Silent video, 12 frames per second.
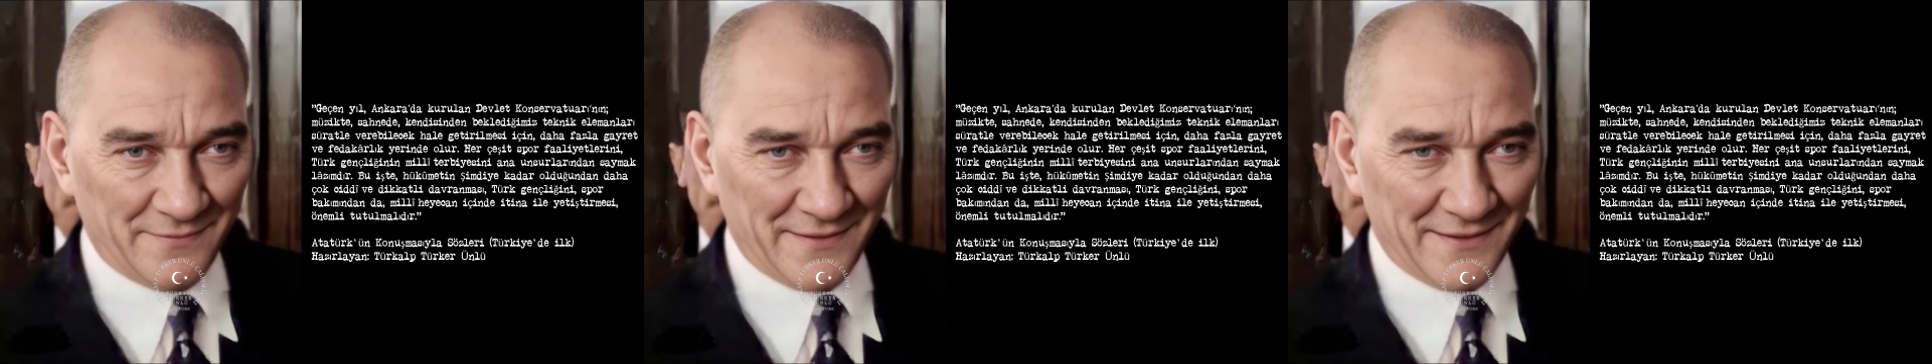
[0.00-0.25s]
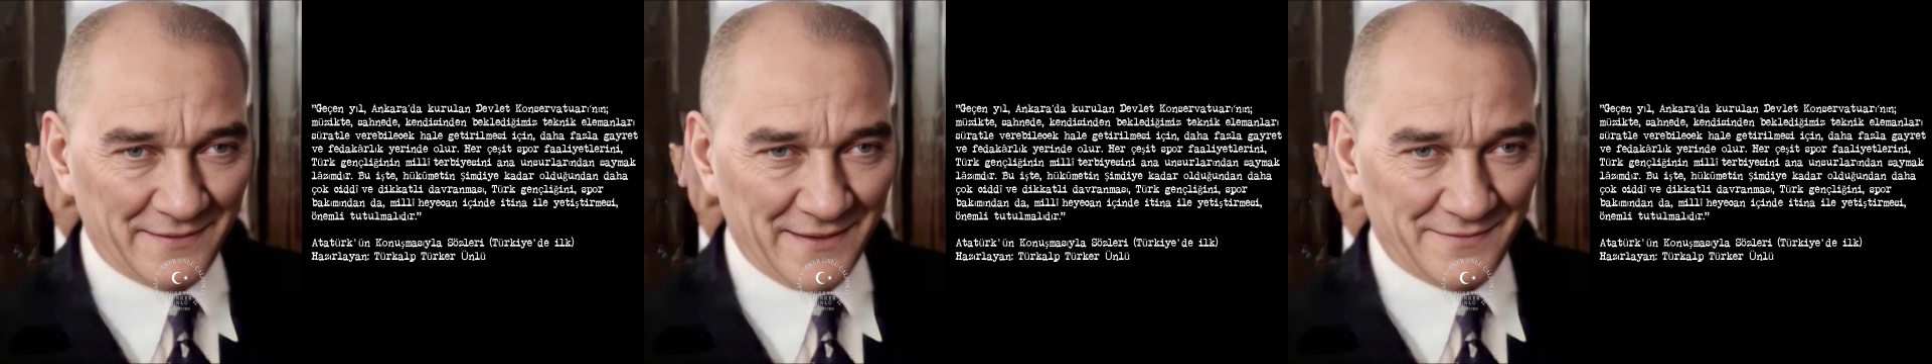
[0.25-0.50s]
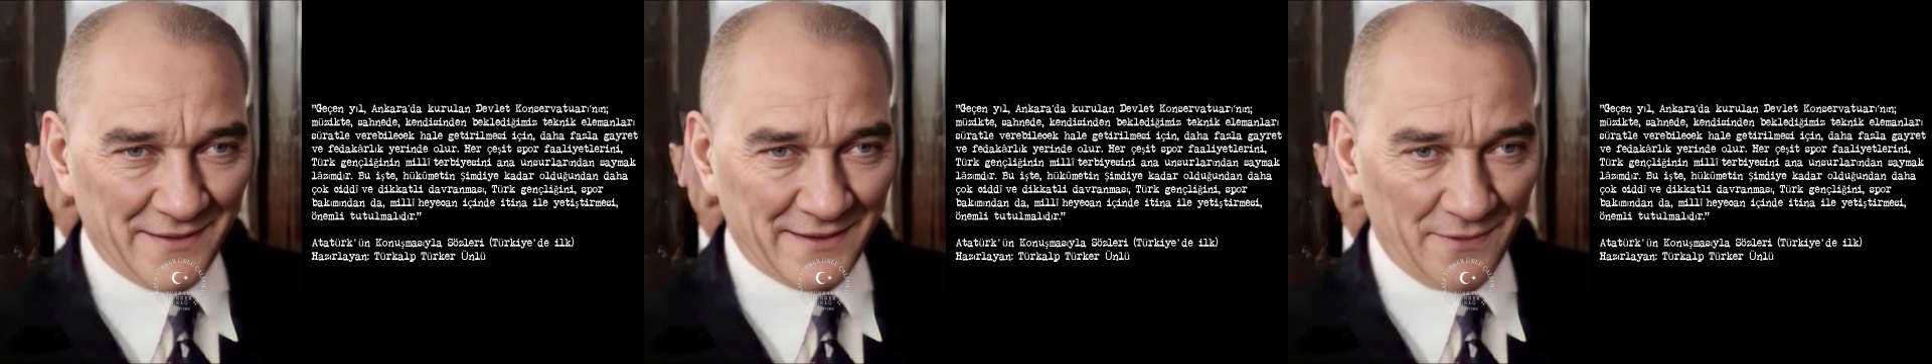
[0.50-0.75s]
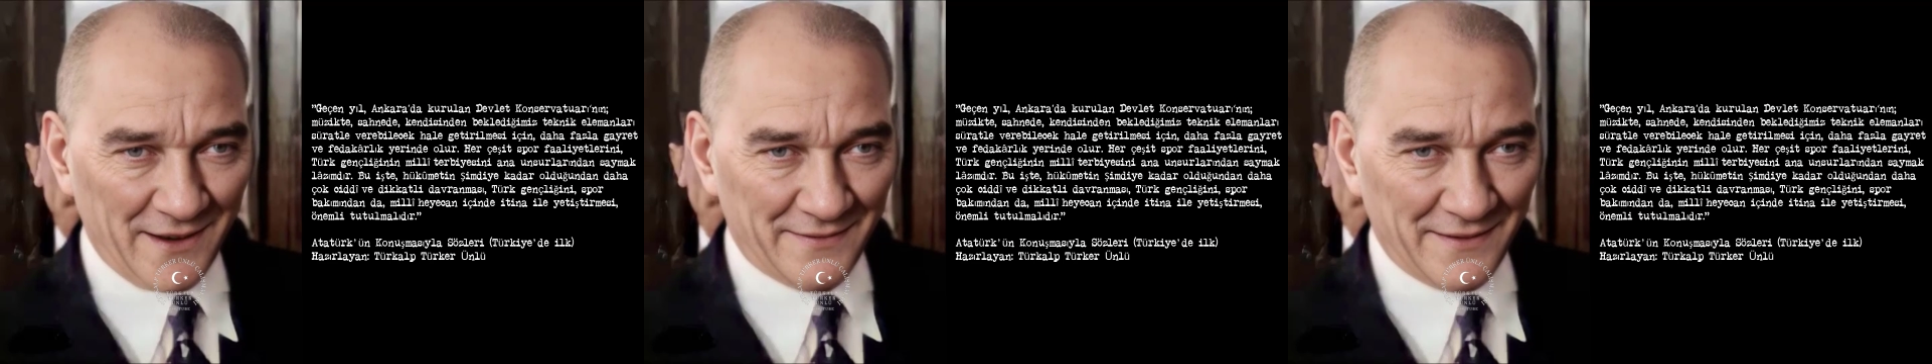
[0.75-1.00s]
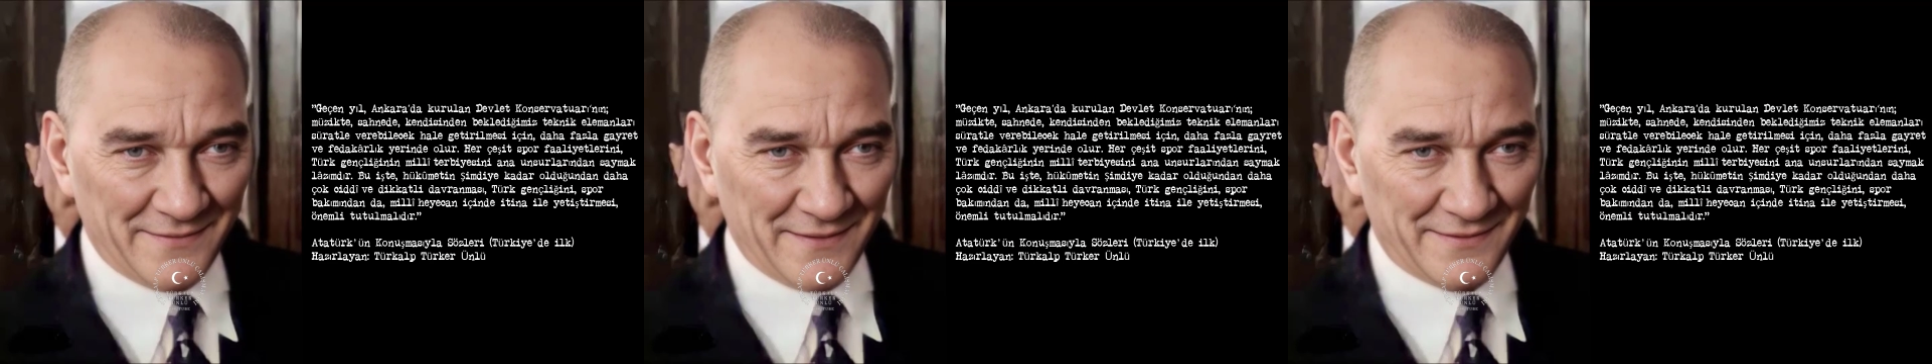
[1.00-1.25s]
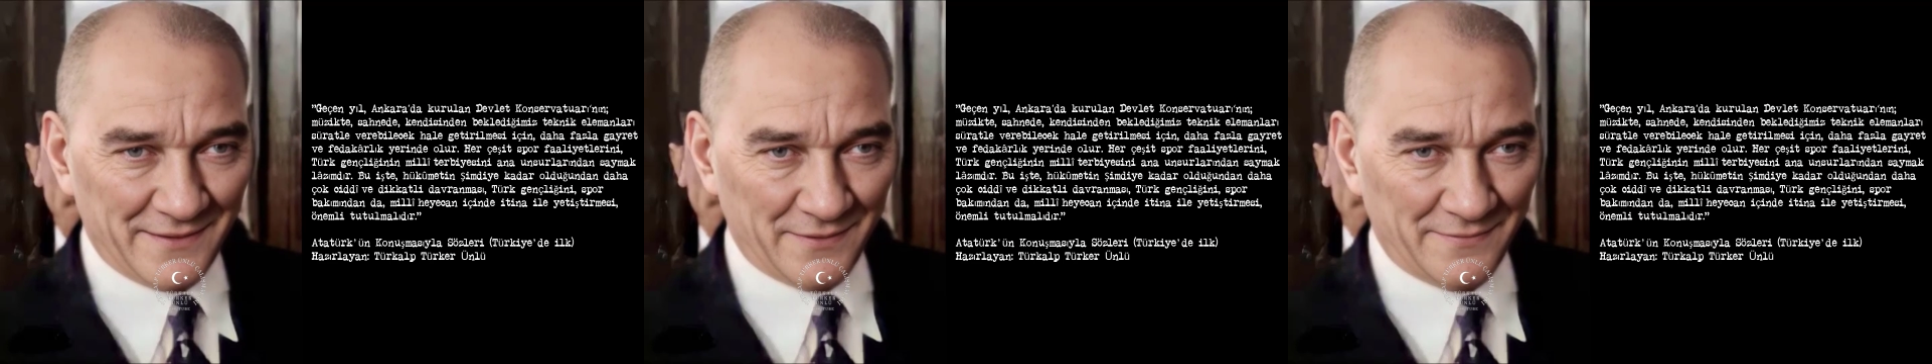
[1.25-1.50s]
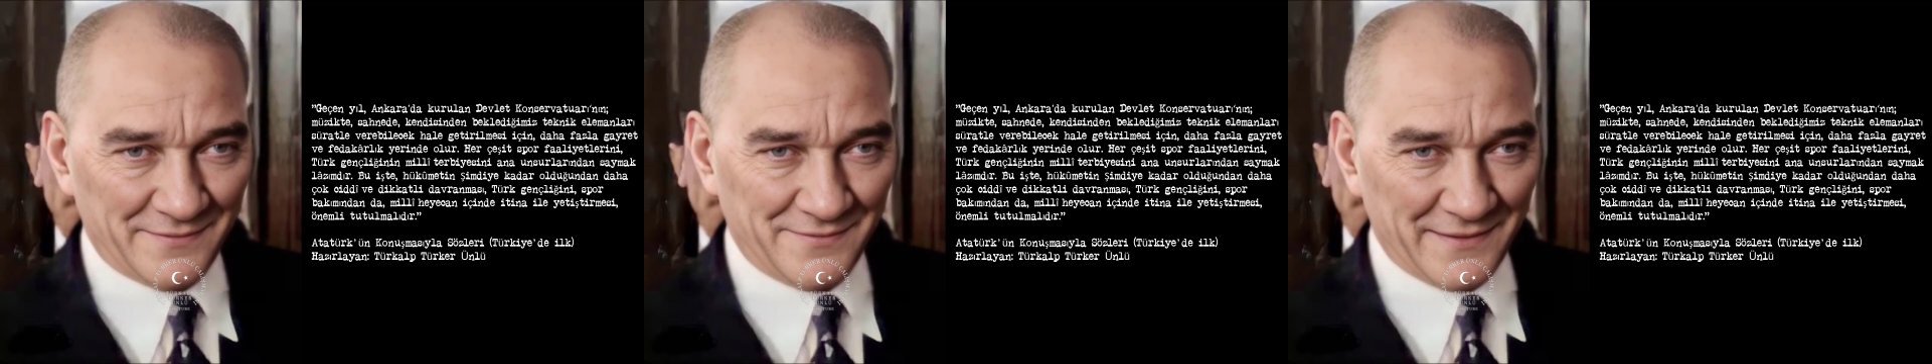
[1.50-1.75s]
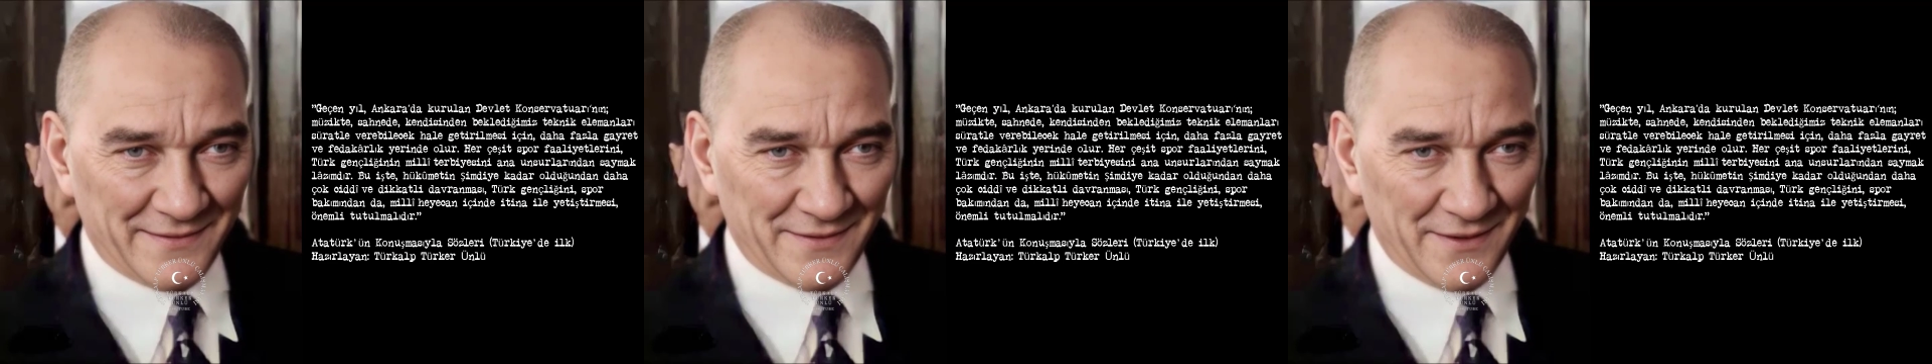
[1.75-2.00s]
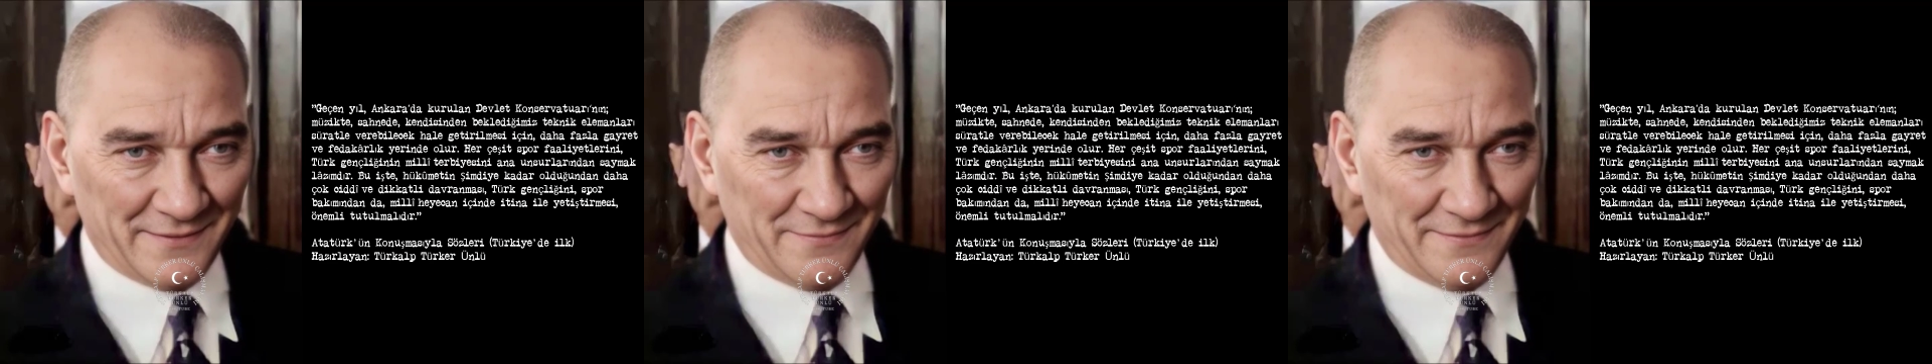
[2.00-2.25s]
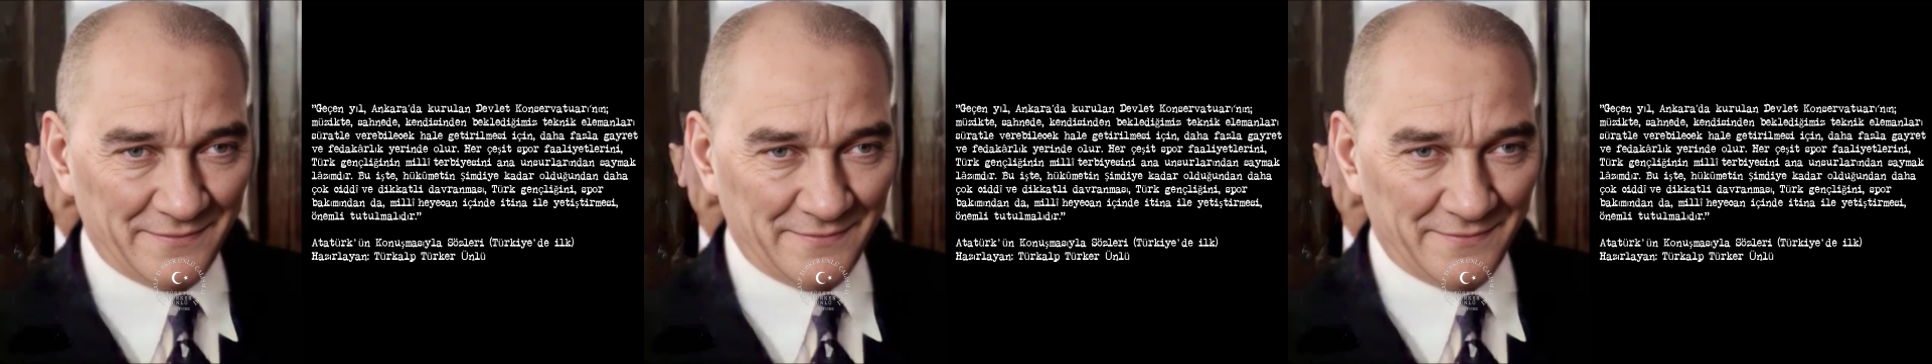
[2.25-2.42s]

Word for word: verebilecek hale getirilmesi için